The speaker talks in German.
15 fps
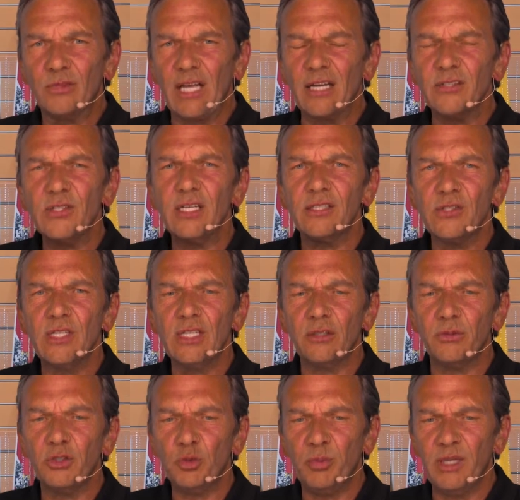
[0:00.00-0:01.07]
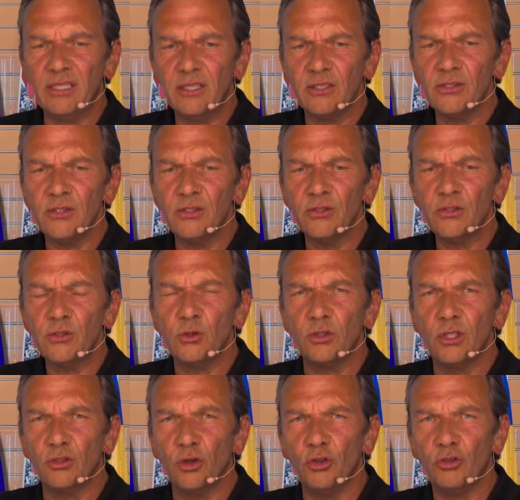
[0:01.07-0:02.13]
Das hat sich aber spätestens zu
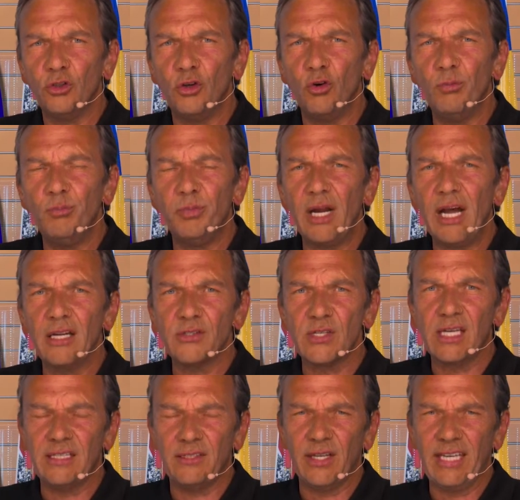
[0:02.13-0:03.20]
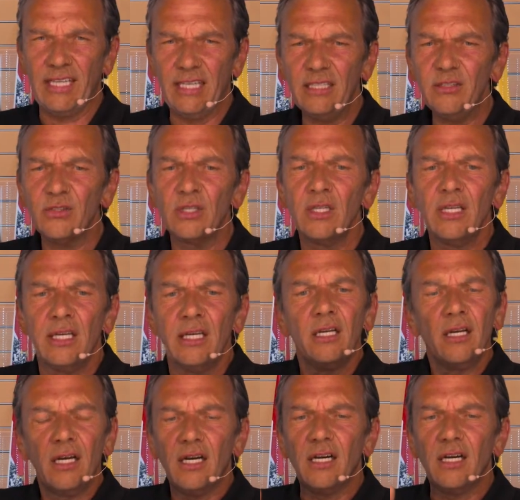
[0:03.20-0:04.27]
der Dotcom-Blase gedreht
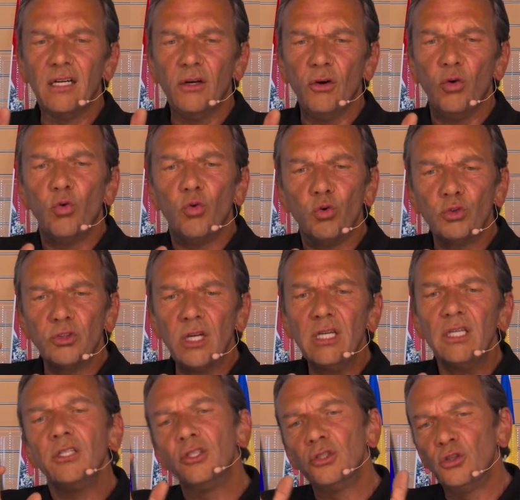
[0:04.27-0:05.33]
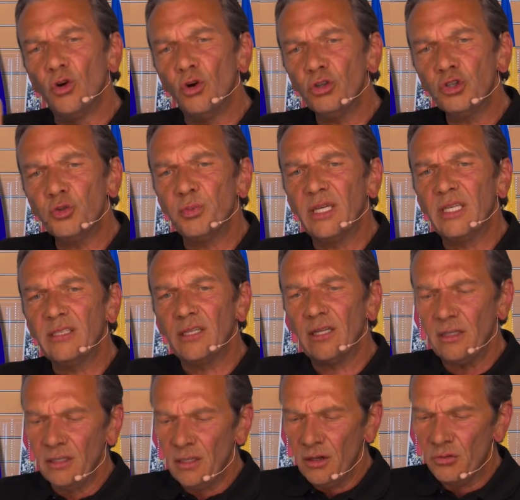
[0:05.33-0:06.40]
äh, oder noch
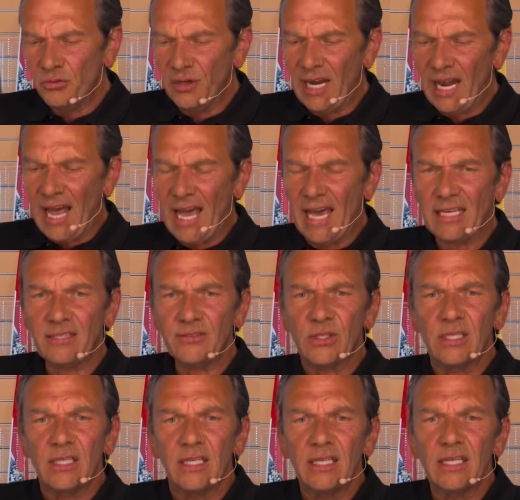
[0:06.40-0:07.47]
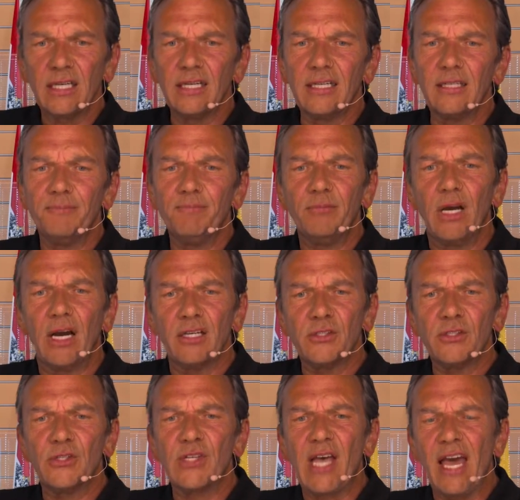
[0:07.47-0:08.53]
später vielleicht, äh, als
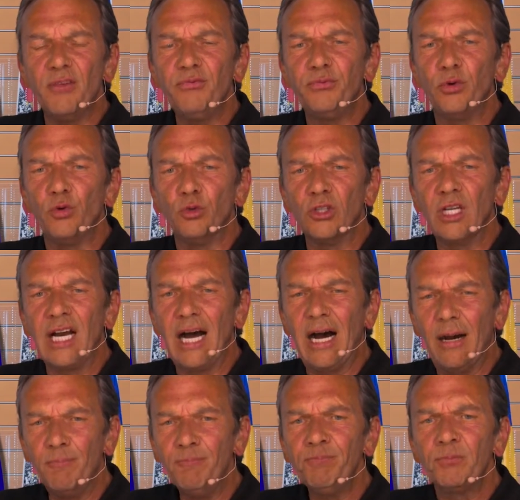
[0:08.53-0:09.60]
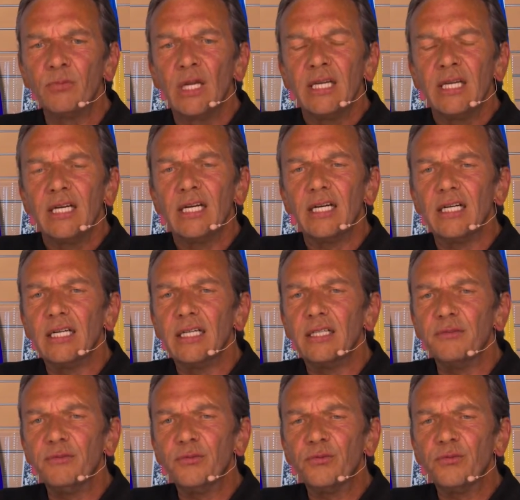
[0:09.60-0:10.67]
das iPhone kam, äh,
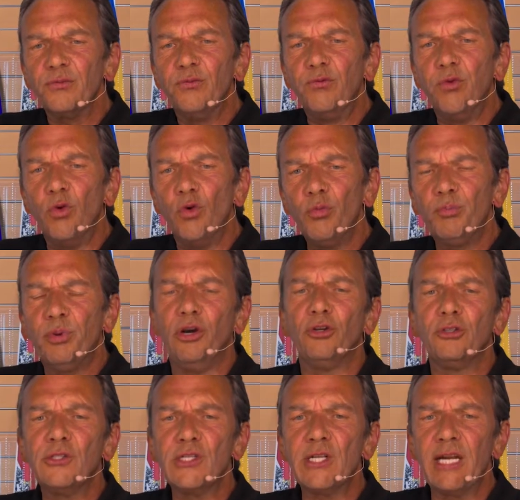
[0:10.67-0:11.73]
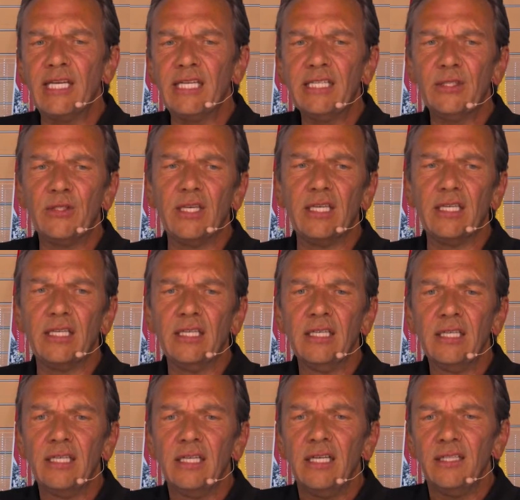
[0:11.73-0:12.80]
wo plötzlich die
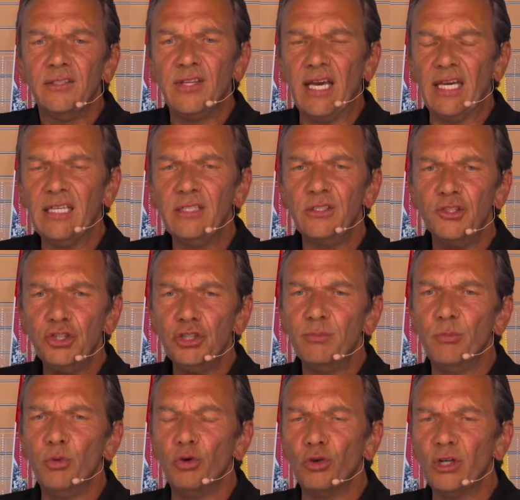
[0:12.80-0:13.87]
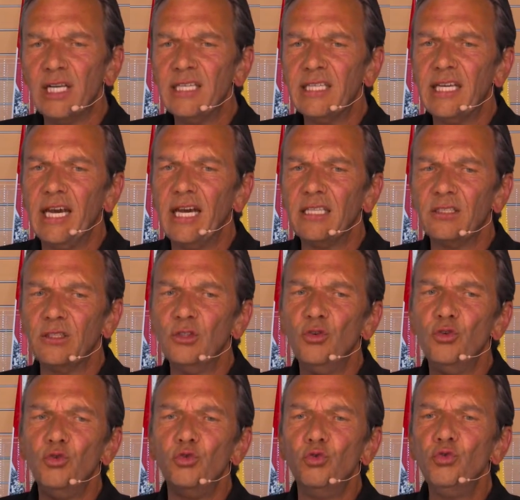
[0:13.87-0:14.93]
technischen
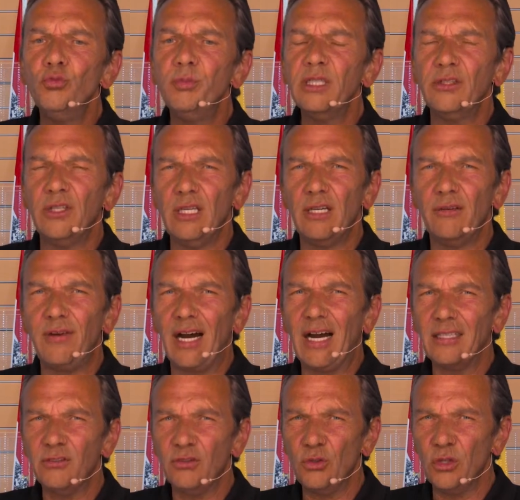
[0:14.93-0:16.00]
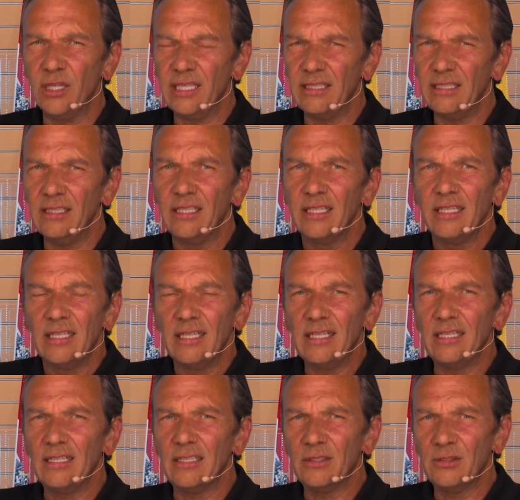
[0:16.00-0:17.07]
Möglichkeiten über die Erwartungen
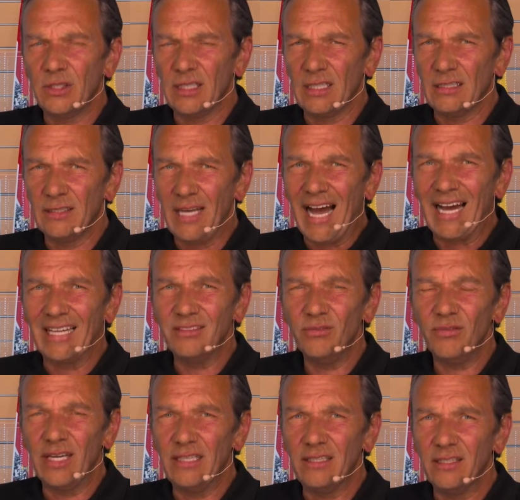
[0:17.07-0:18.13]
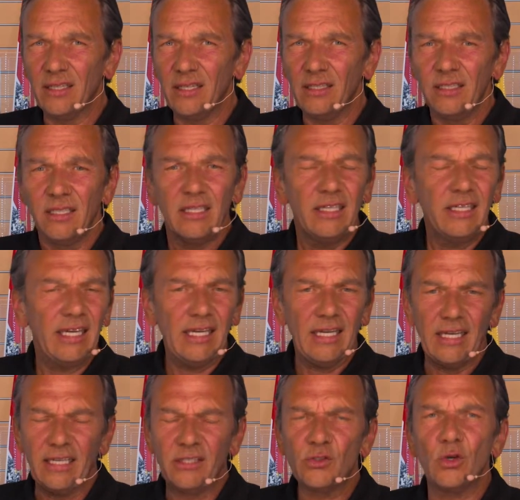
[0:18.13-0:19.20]
äh, der Anwender
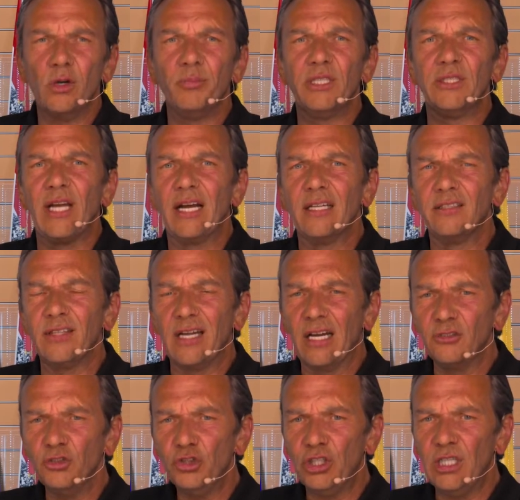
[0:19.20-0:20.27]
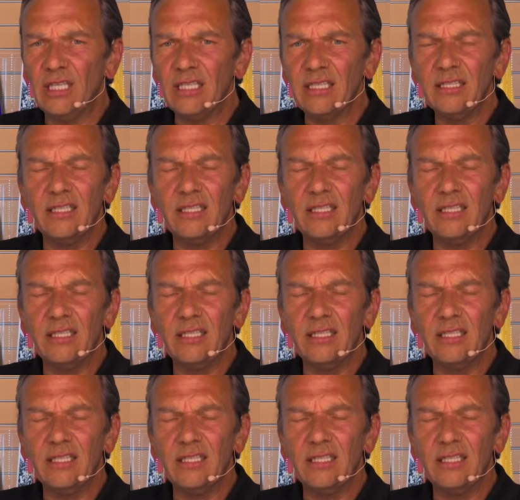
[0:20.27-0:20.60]
exorbitant anstiegen.